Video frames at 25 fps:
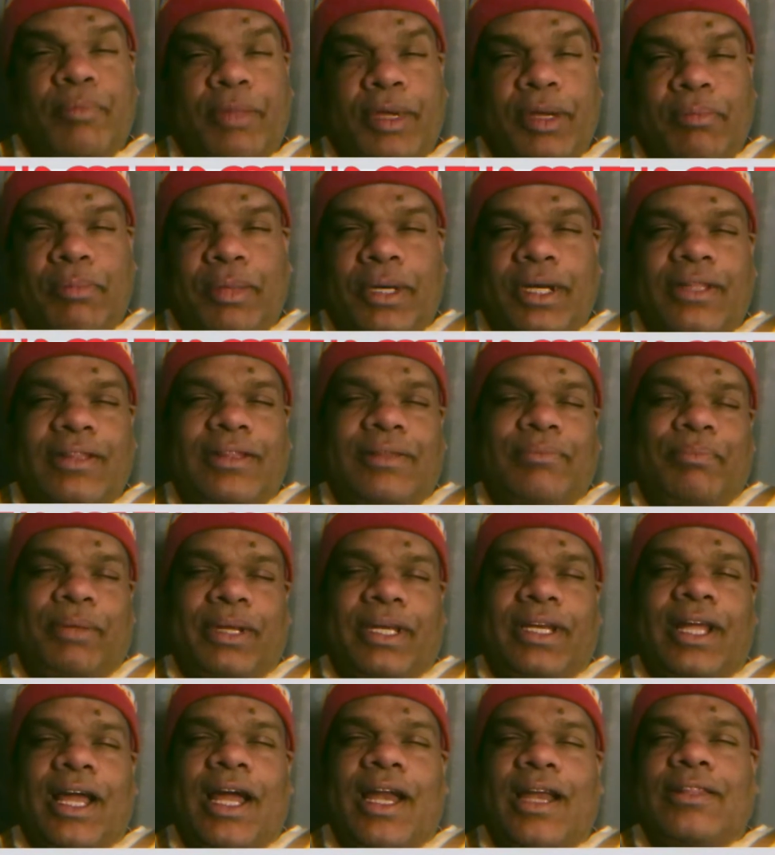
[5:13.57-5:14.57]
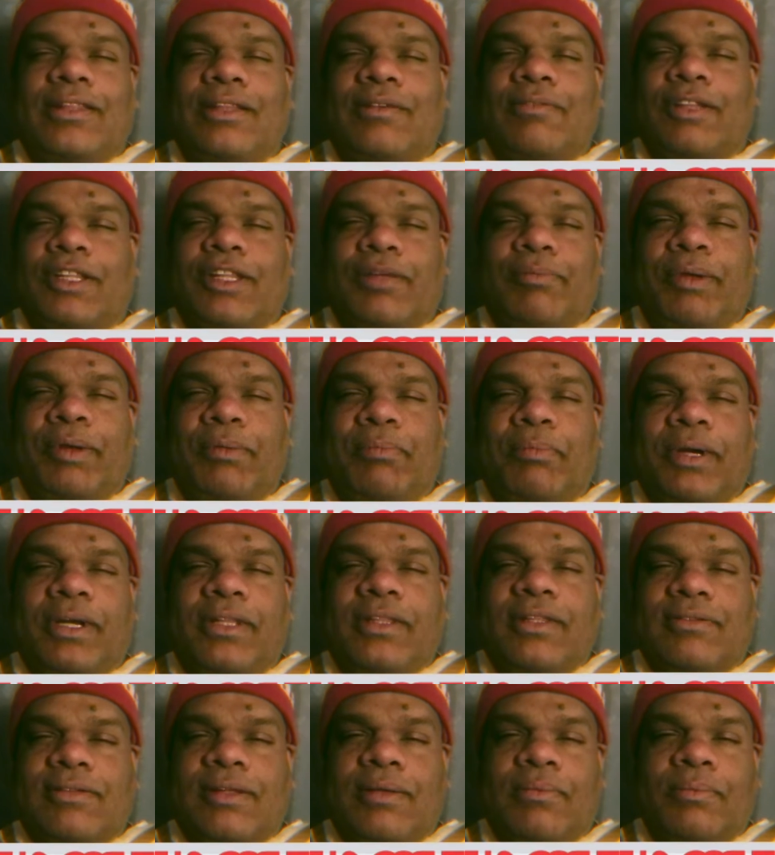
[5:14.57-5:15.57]
பிற்படு பிற்காலத்தில் வந்த
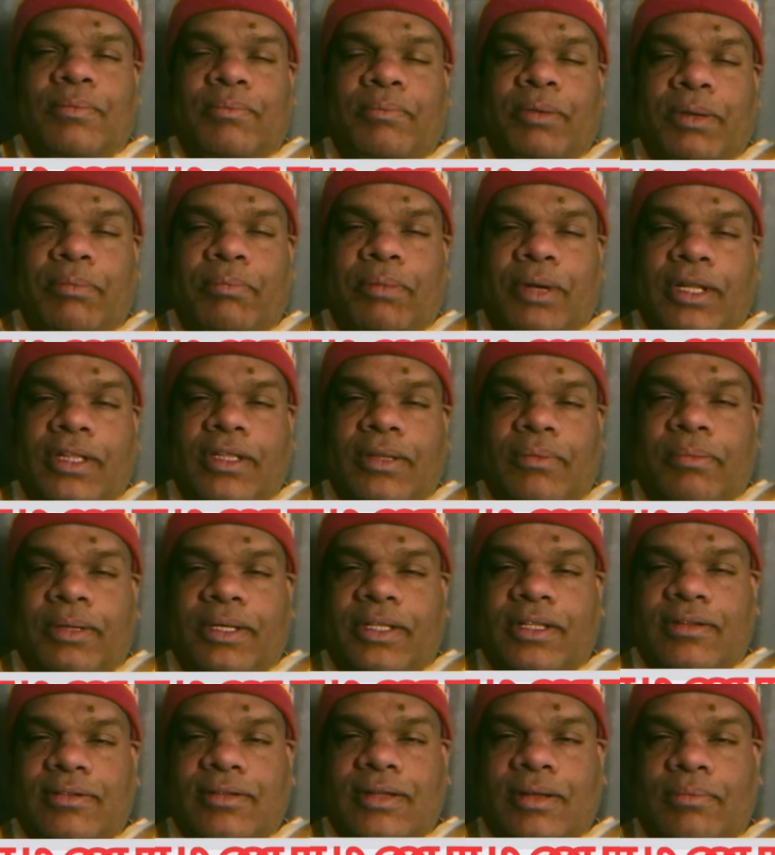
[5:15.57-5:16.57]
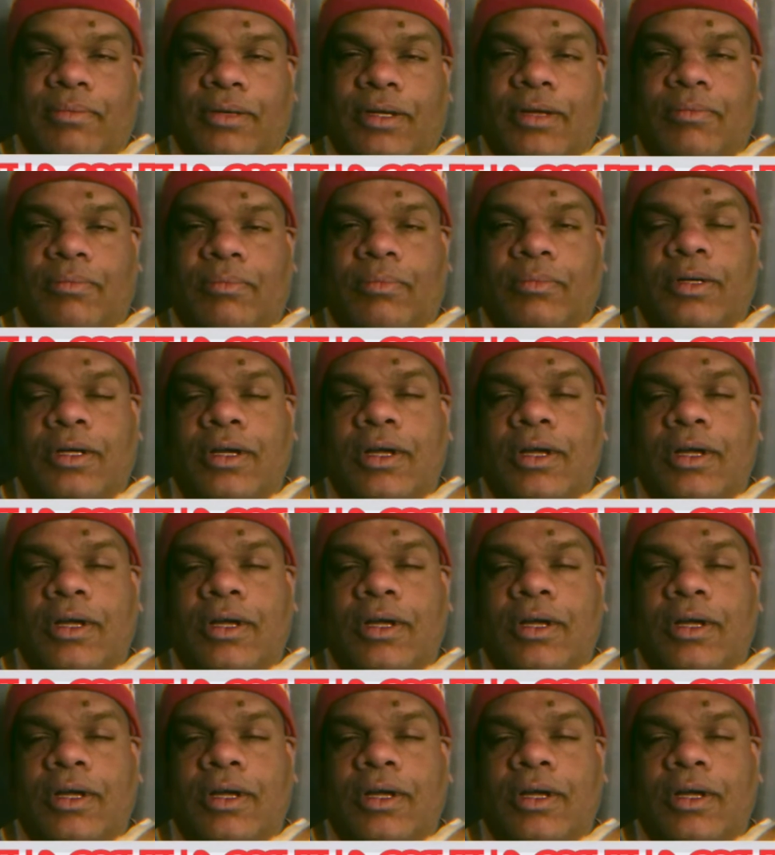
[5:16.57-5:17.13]
பிற்படுத்த சம் பிற்படுத்தப்பட்ட சமூகம்